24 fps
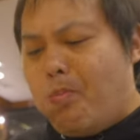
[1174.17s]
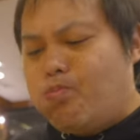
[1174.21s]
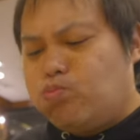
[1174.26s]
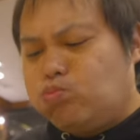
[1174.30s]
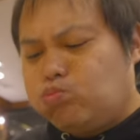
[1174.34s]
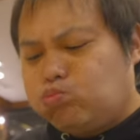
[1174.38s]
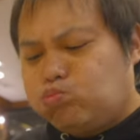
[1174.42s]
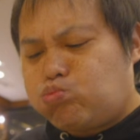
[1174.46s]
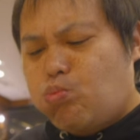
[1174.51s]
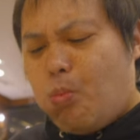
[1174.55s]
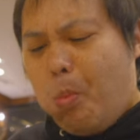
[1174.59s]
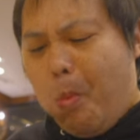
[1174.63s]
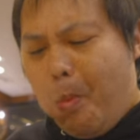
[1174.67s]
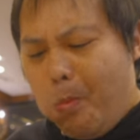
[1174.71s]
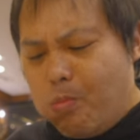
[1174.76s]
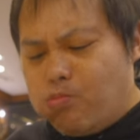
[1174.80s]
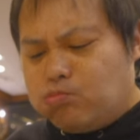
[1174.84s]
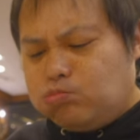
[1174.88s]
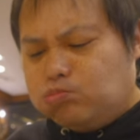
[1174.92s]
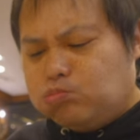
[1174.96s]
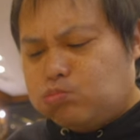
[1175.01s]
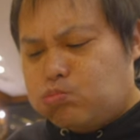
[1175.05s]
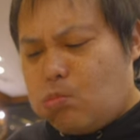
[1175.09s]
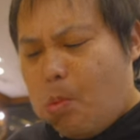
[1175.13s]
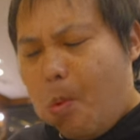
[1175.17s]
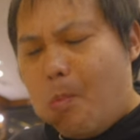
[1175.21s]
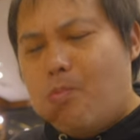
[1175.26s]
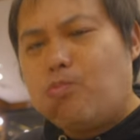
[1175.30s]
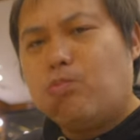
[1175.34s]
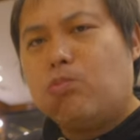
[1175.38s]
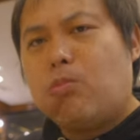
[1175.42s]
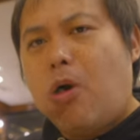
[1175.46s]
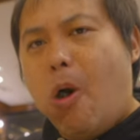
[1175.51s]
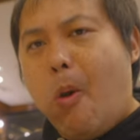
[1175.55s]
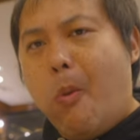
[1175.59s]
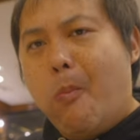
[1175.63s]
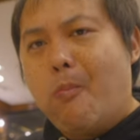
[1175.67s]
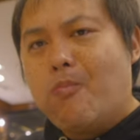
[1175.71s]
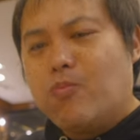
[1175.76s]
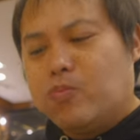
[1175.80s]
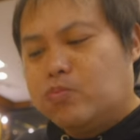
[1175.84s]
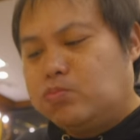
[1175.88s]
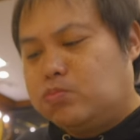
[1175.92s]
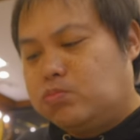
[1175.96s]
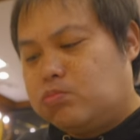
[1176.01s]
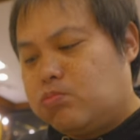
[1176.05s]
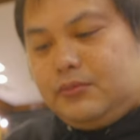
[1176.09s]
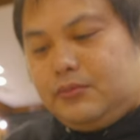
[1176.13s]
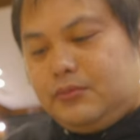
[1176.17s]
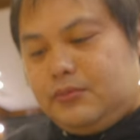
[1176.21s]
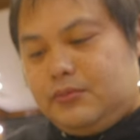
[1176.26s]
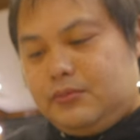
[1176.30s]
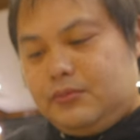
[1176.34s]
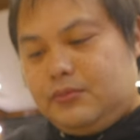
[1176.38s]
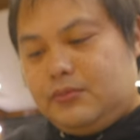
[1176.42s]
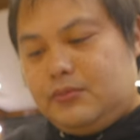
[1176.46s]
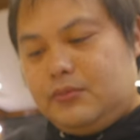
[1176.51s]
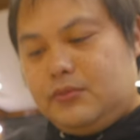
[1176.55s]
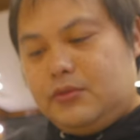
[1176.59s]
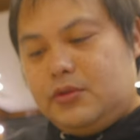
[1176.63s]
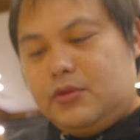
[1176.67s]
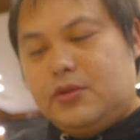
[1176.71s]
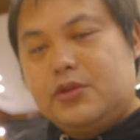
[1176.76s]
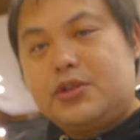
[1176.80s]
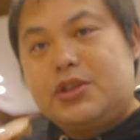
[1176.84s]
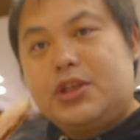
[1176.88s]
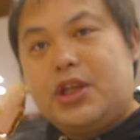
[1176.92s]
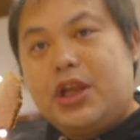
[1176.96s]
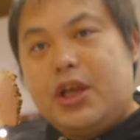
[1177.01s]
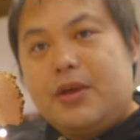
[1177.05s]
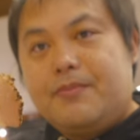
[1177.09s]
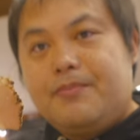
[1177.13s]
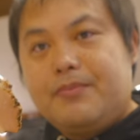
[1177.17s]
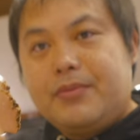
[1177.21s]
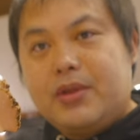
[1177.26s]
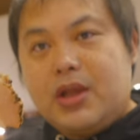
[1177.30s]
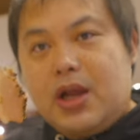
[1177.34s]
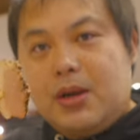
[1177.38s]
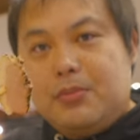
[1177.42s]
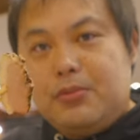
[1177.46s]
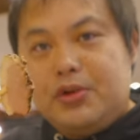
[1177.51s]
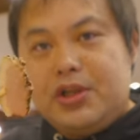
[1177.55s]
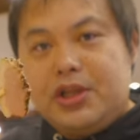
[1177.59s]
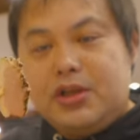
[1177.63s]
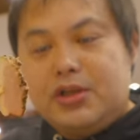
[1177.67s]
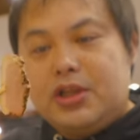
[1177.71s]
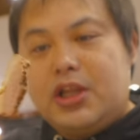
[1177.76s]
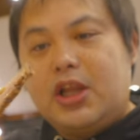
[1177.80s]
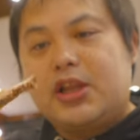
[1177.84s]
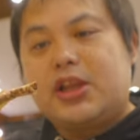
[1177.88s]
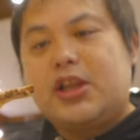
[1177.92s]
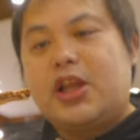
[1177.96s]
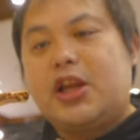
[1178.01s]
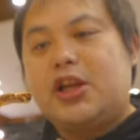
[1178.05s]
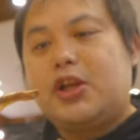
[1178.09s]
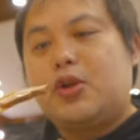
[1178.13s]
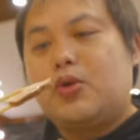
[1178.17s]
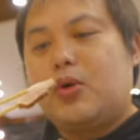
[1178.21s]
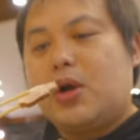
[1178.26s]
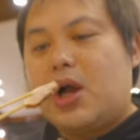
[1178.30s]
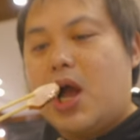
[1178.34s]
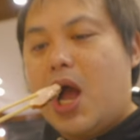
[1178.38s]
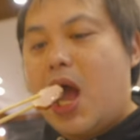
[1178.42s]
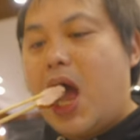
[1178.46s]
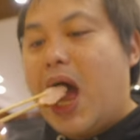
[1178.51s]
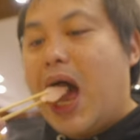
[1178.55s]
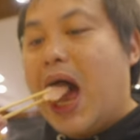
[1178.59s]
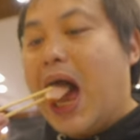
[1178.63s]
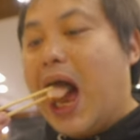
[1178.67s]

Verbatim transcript: うんうまそしてねハモ肉だったりとか、